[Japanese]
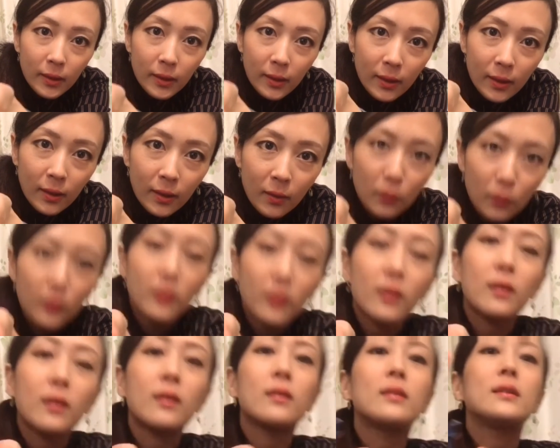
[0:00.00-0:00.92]
こんな感
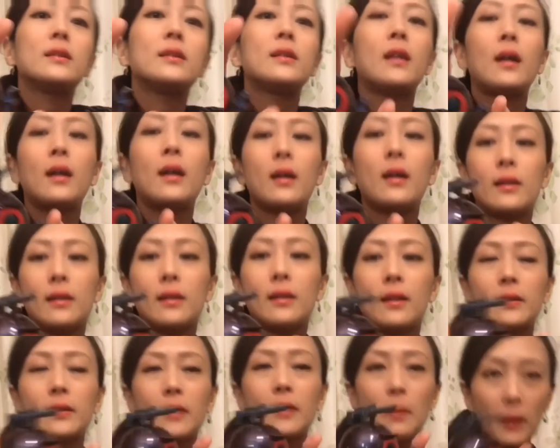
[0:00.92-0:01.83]
じでなって
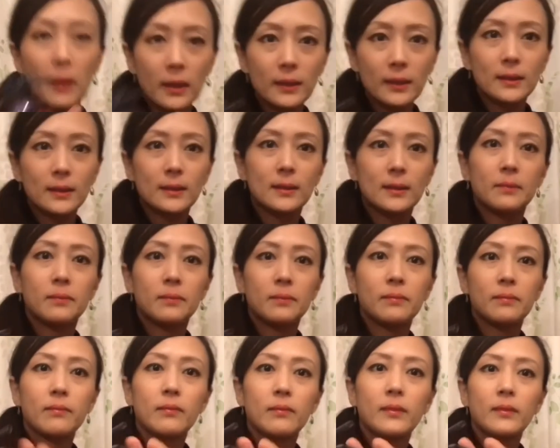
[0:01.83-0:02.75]
ます
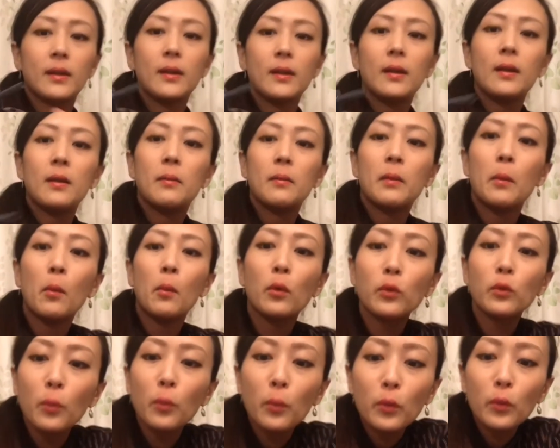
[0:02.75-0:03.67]
もとも
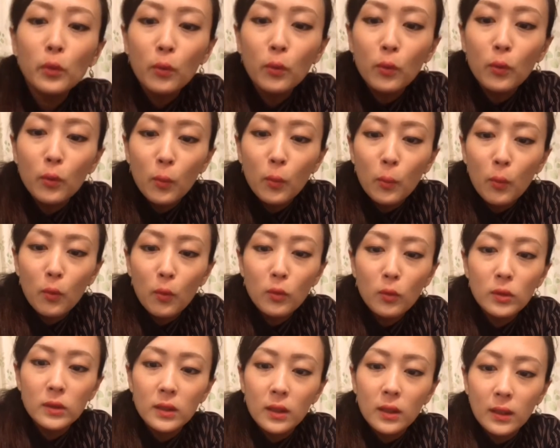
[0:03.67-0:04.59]
とこのボールさんが
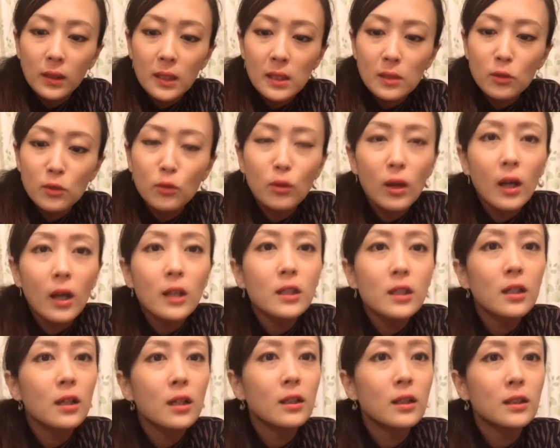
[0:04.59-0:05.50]
私はちょっと
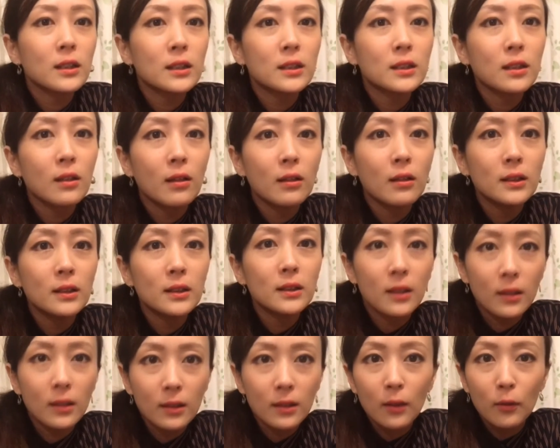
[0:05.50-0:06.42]
カサカサした感じだった
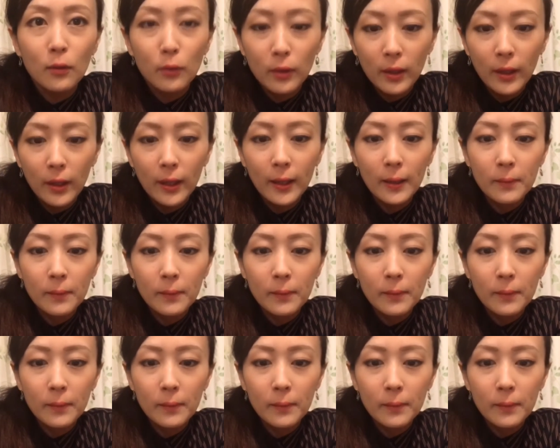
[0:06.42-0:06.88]
ので